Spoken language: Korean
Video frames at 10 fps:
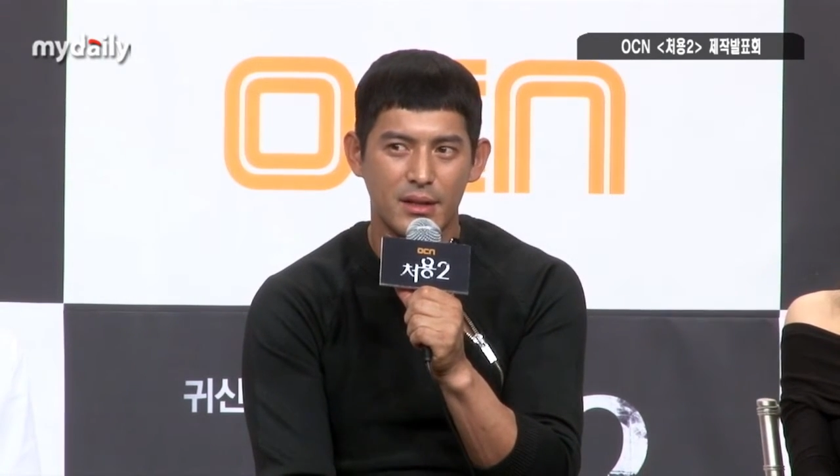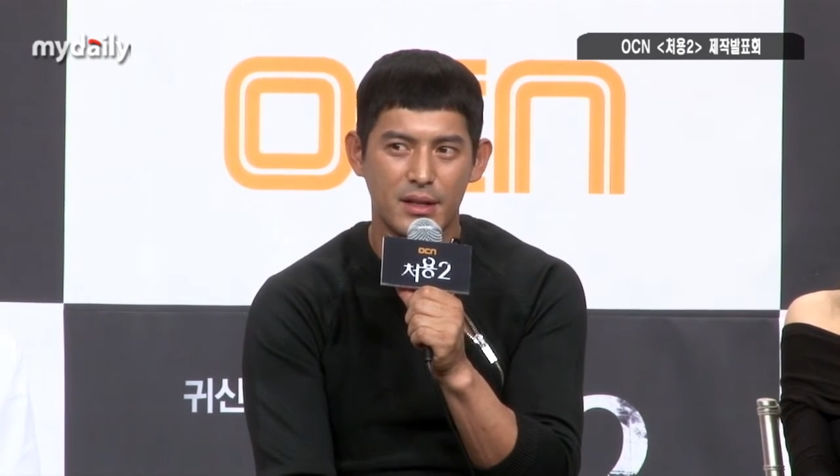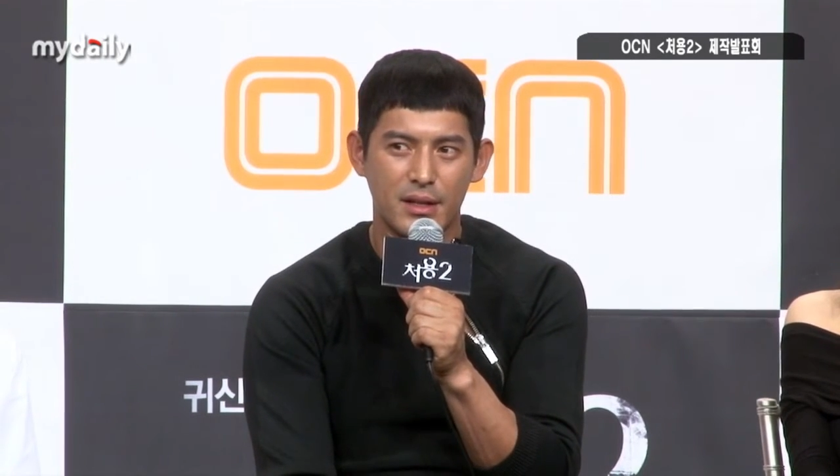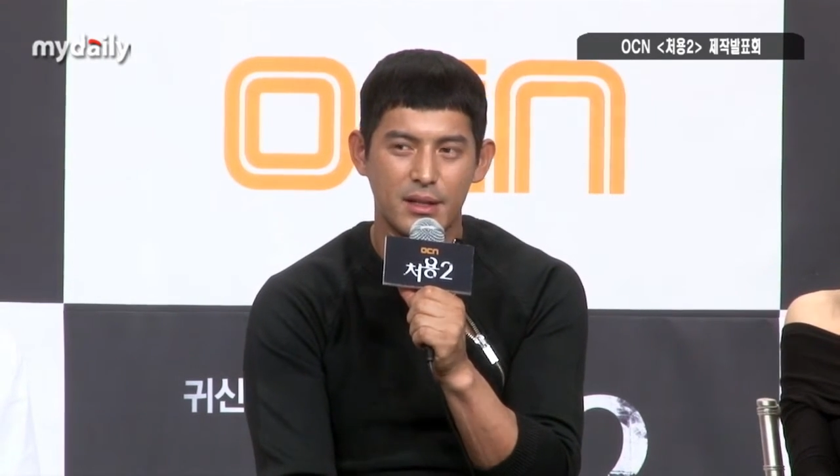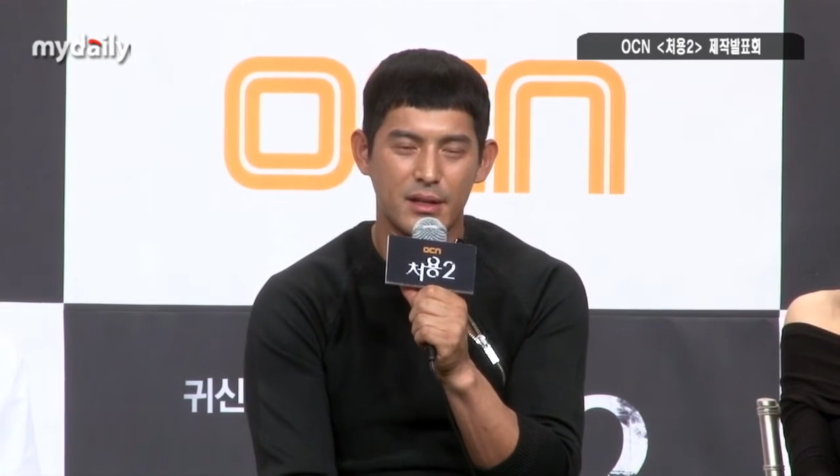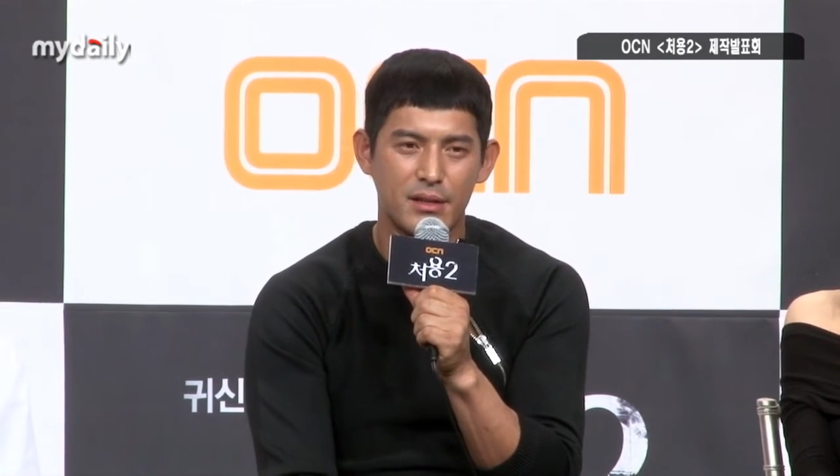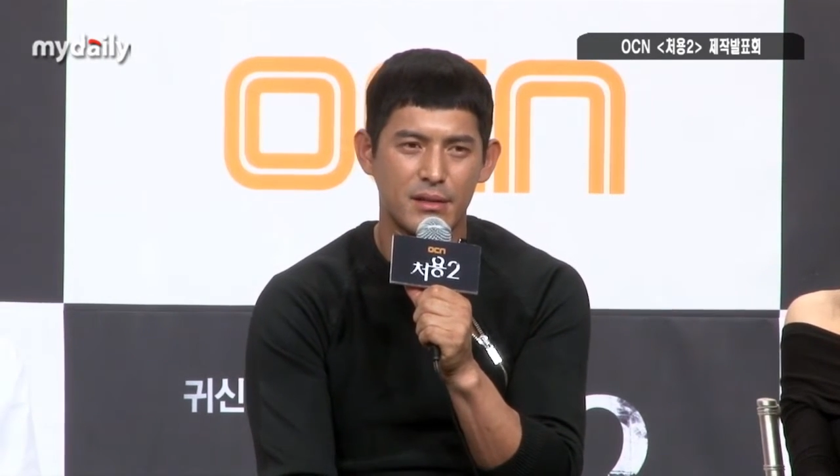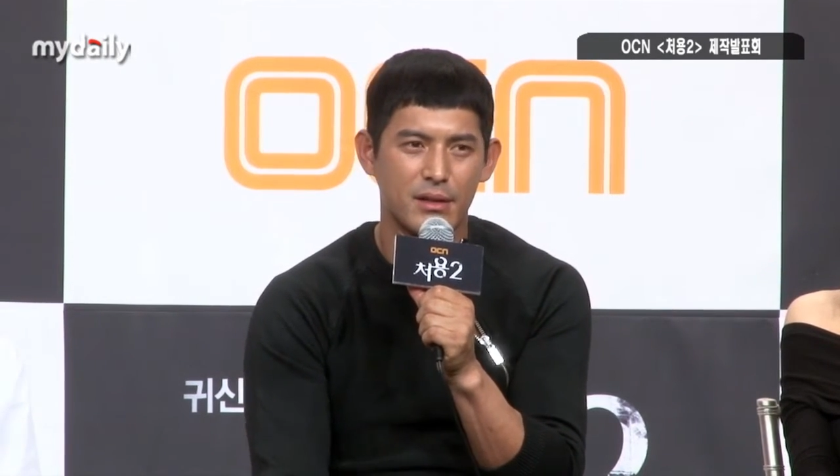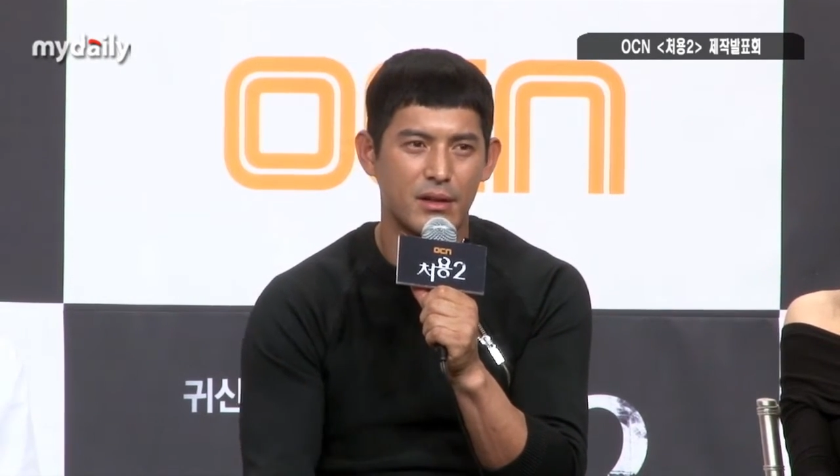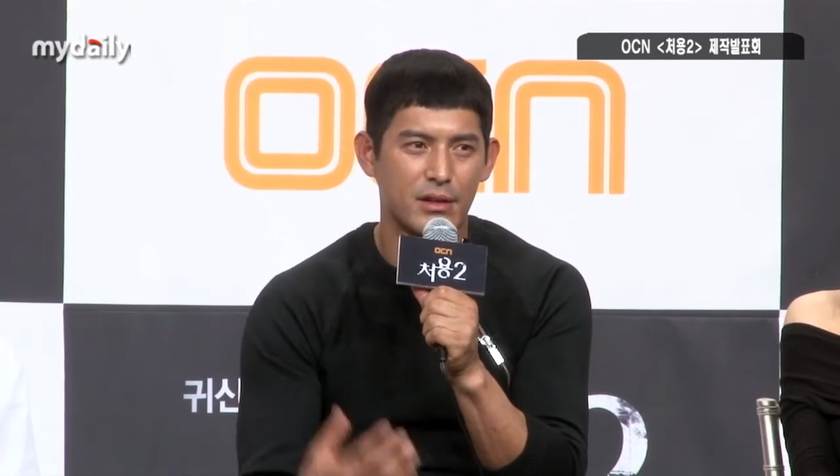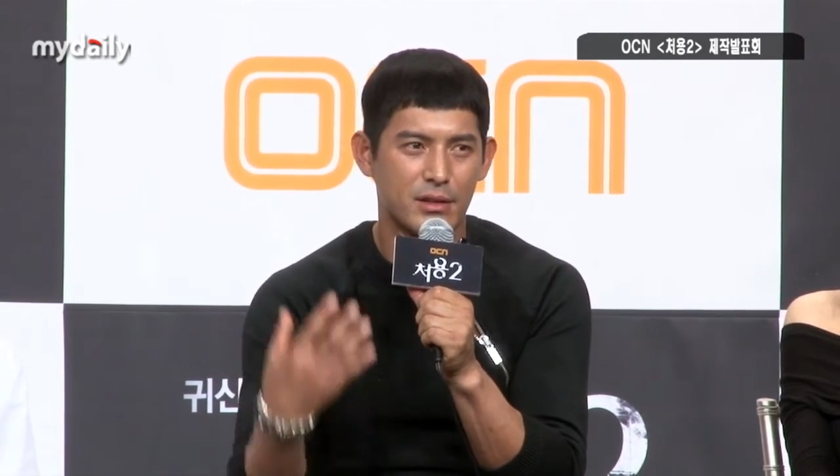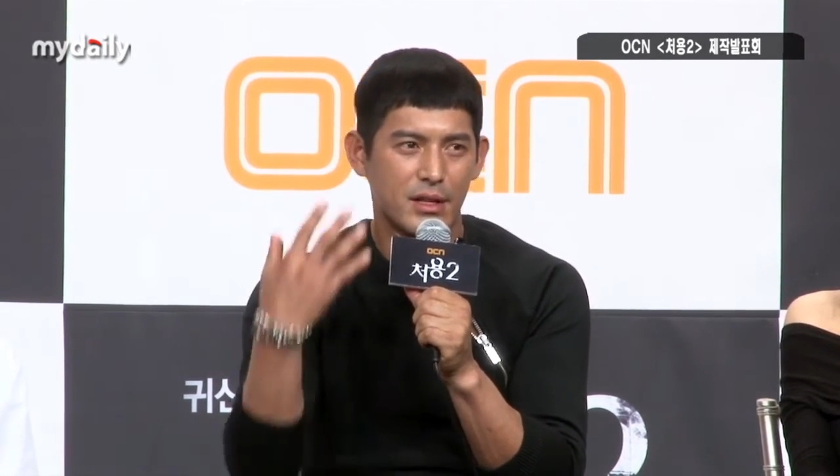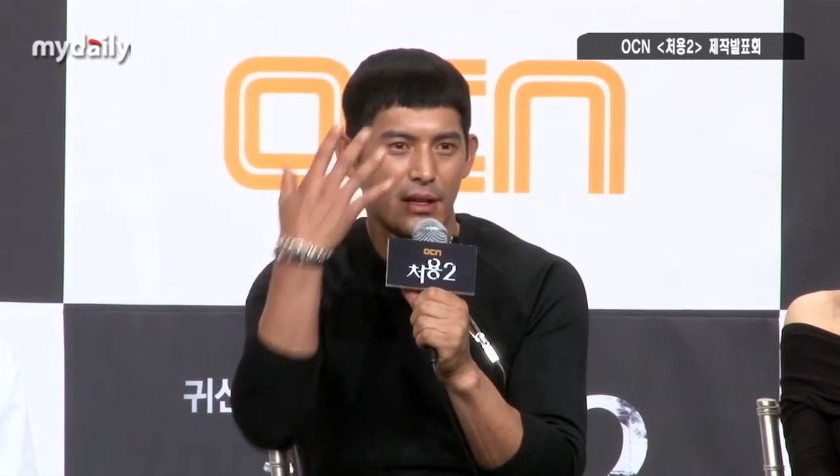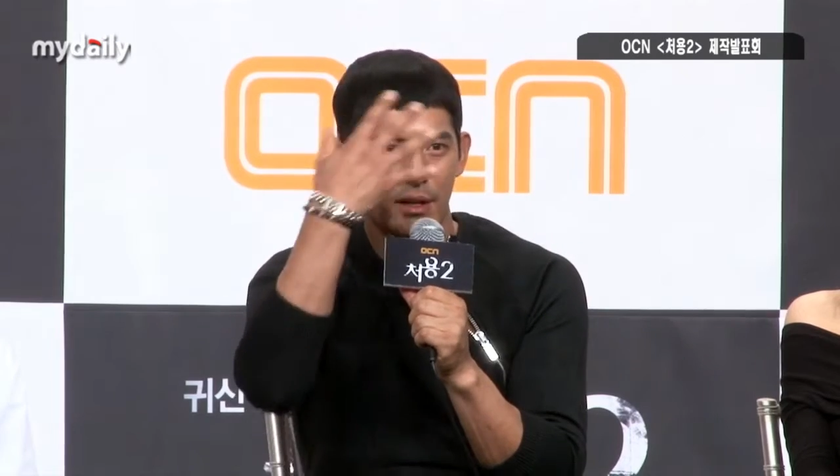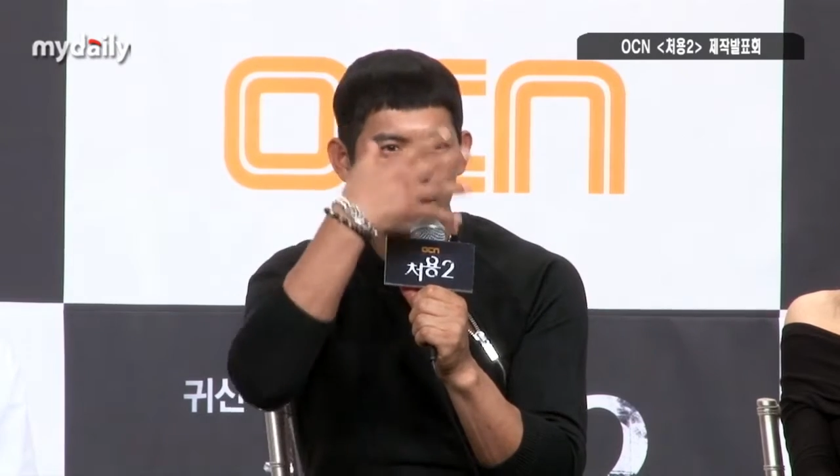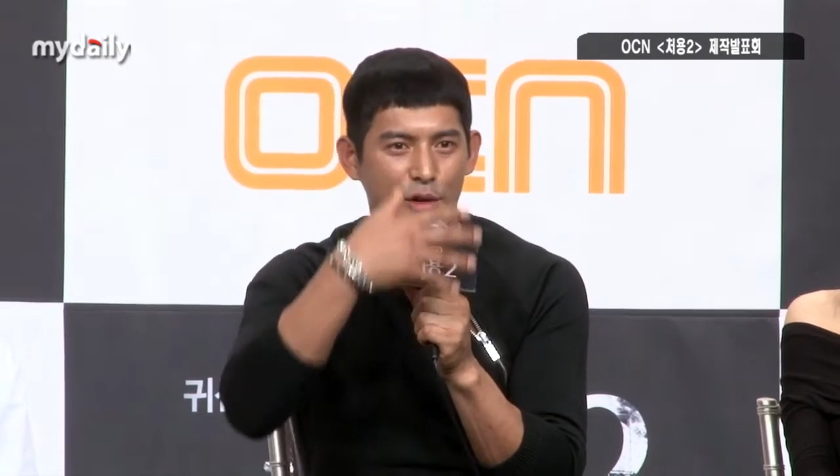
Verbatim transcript: 예리한 어, 제